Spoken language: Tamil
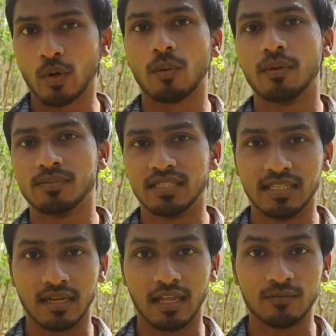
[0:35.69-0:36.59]
ப்ராப்ளம்ஸ் இன்
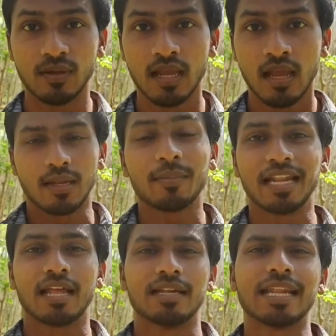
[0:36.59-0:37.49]
தேர் லைஃப் நம்ம
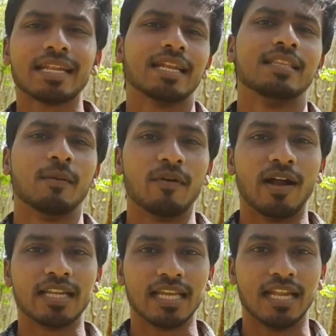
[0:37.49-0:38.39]
நிறைய நேரத்தில் நம்ம
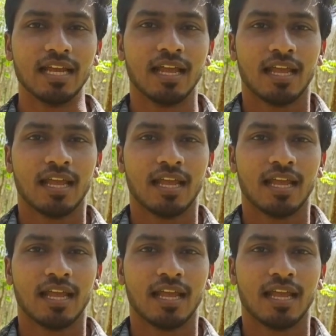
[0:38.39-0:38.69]
வாழ்க்கையில்